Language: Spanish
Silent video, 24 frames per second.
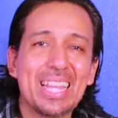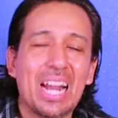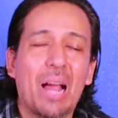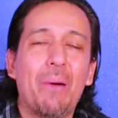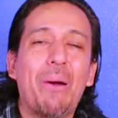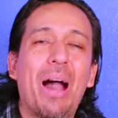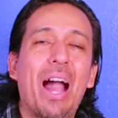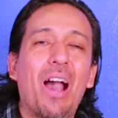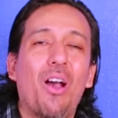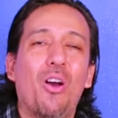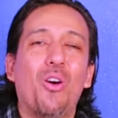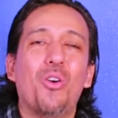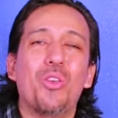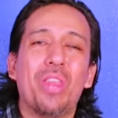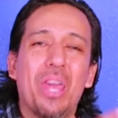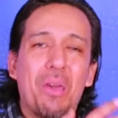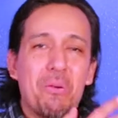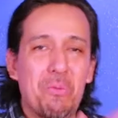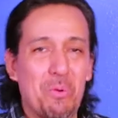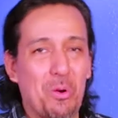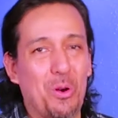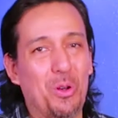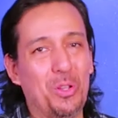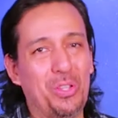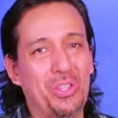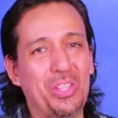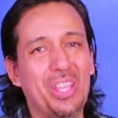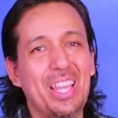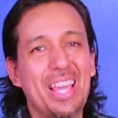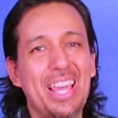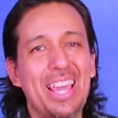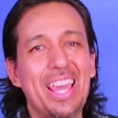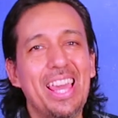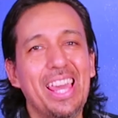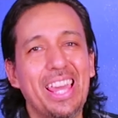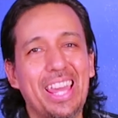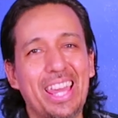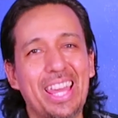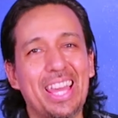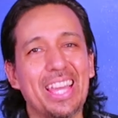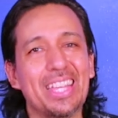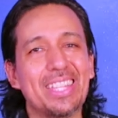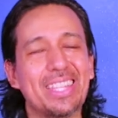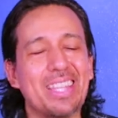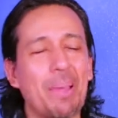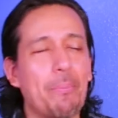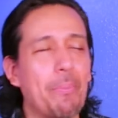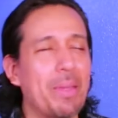trabajo de voz
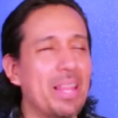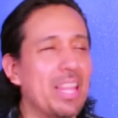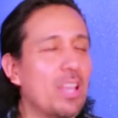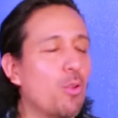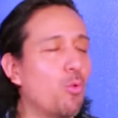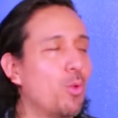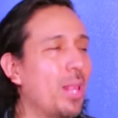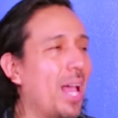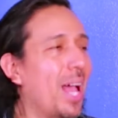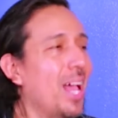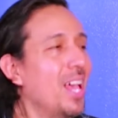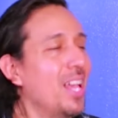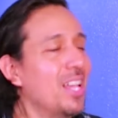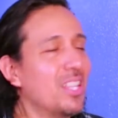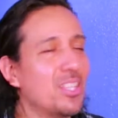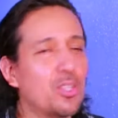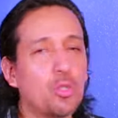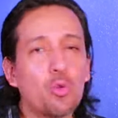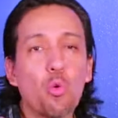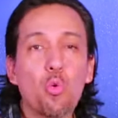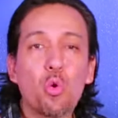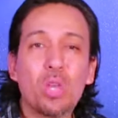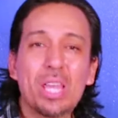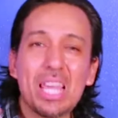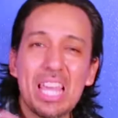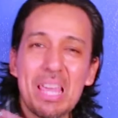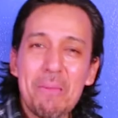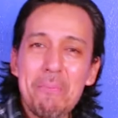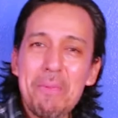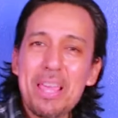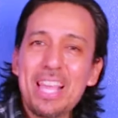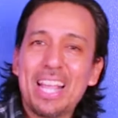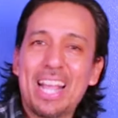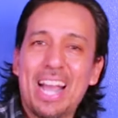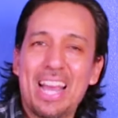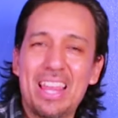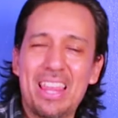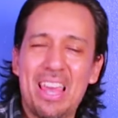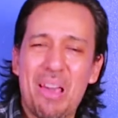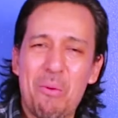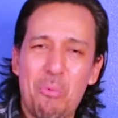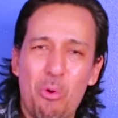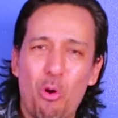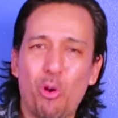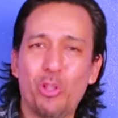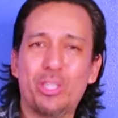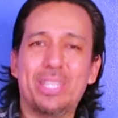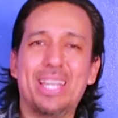en esta película. Su química
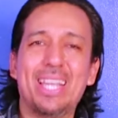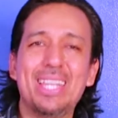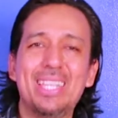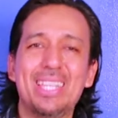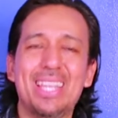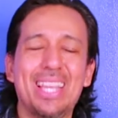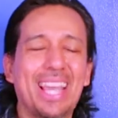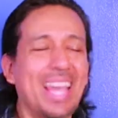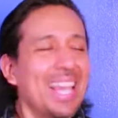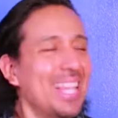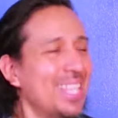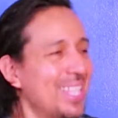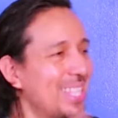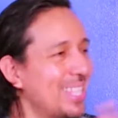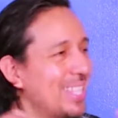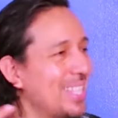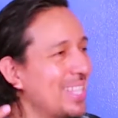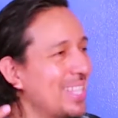de voces es